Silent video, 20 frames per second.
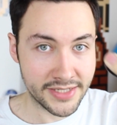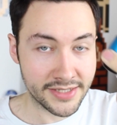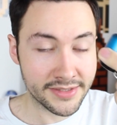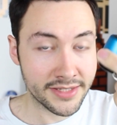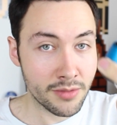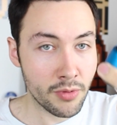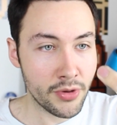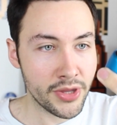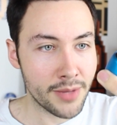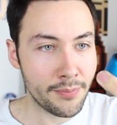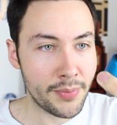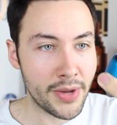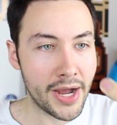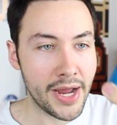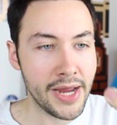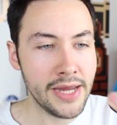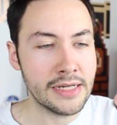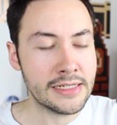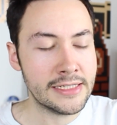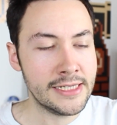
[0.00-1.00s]
c'est un très bon
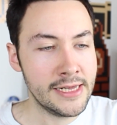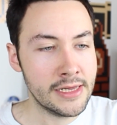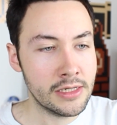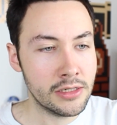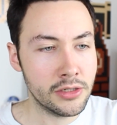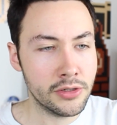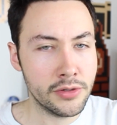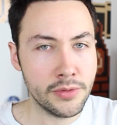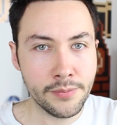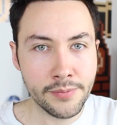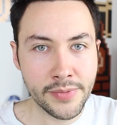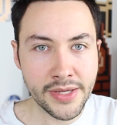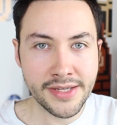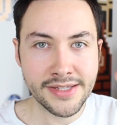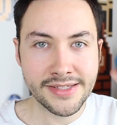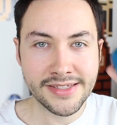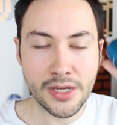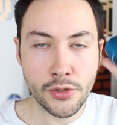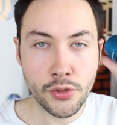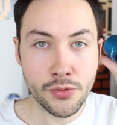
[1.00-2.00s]
appareil, euh, mais
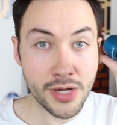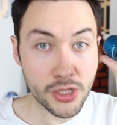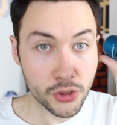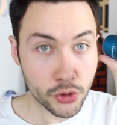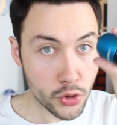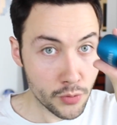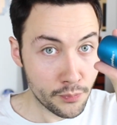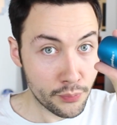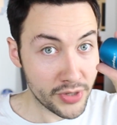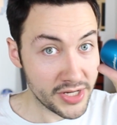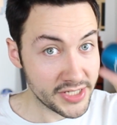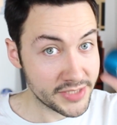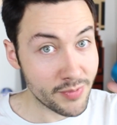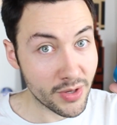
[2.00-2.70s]
ça ne marche que pour les